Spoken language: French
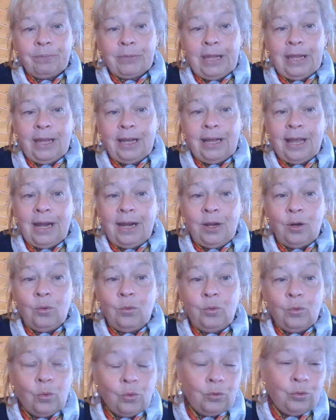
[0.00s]
et quel est
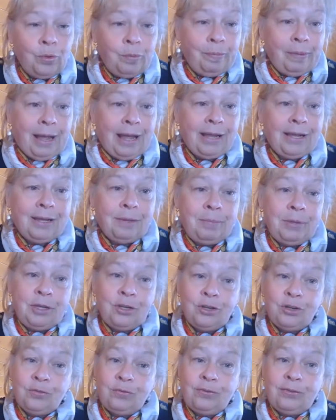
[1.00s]
le nom de Pâques Eh
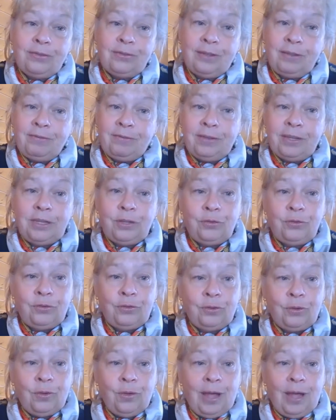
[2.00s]
bien, je vous
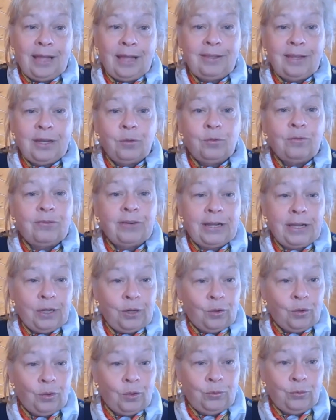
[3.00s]
invite à
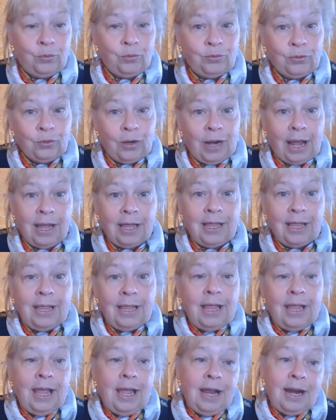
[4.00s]
découvrir tout cela.
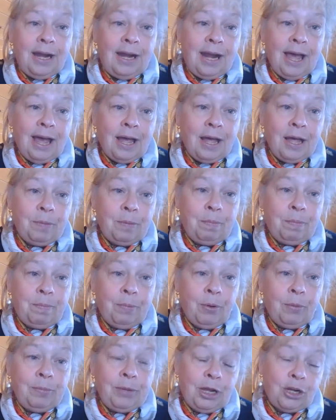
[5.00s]
La
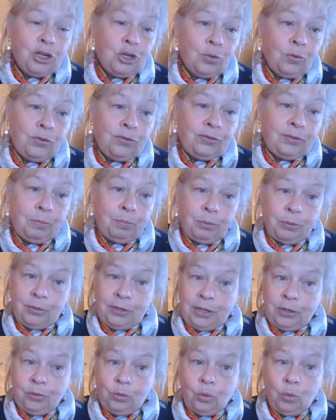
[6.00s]
première chose, c'est
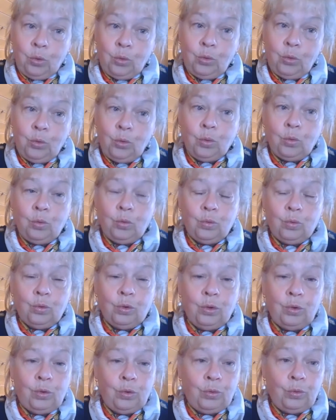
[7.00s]
peut-être le
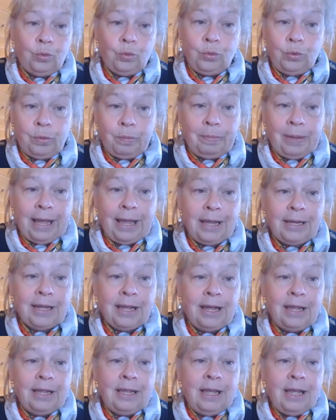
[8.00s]
nom. Le nom de Pâques
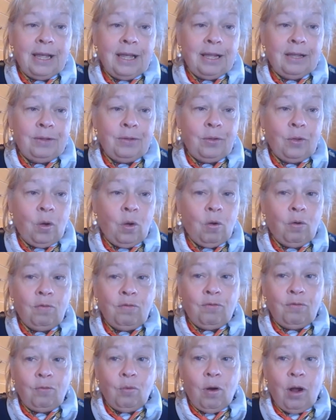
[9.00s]

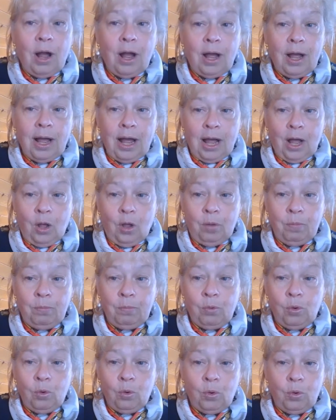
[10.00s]
renvoie au
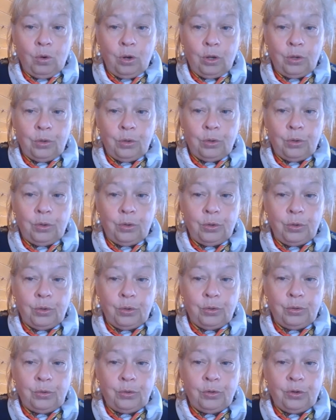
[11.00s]
mot
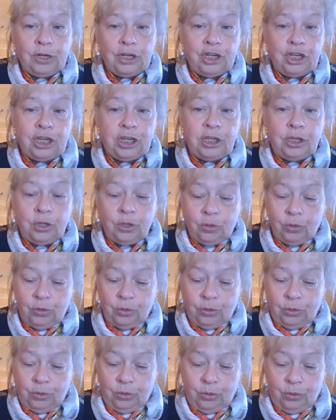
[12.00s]

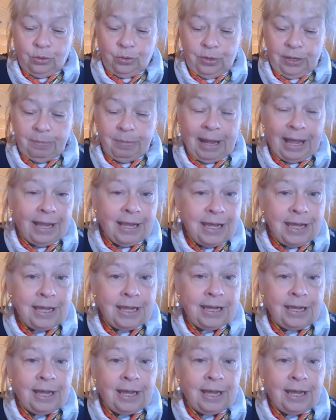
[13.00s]
d'origine qui